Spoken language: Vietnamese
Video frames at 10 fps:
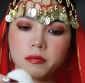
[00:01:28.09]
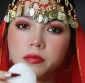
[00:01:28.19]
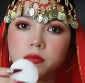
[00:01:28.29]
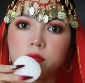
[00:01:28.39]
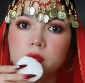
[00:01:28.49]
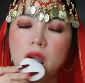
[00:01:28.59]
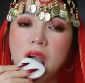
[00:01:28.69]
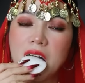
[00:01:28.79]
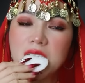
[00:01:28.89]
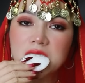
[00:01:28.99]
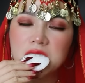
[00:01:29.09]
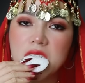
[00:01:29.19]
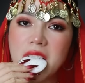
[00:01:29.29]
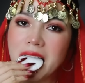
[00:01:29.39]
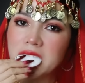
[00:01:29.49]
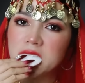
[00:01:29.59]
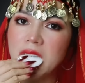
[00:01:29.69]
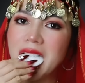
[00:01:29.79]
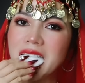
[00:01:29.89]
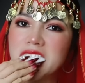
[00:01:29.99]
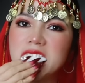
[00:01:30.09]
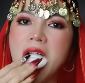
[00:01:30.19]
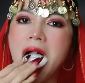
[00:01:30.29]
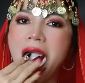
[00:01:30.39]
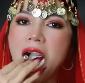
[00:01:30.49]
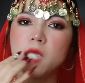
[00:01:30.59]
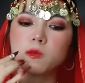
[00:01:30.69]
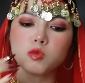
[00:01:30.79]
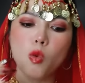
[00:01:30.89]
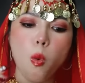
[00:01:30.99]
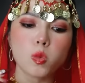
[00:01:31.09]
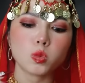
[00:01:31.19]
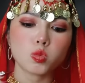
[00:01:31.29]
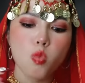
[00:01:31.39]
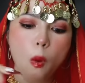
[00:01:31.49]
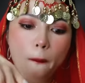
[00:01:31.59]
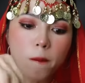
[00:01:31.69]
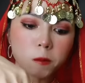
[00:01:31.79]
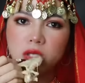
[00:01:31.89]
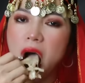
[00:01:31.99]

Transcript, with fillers: ăn miếng bánh phồng tôm thì nó thơm mùi bánh phồng tôm